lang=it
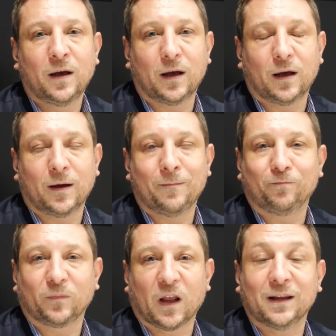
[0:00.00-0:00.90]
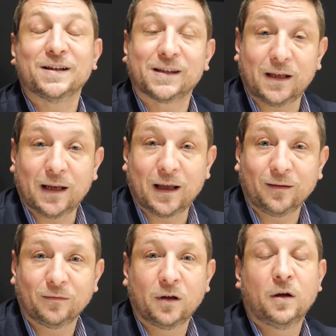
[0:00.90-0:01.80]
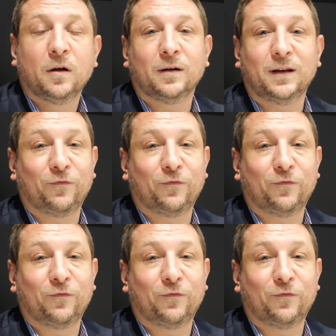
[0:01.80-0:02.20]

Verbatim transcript: ehm, di stile, di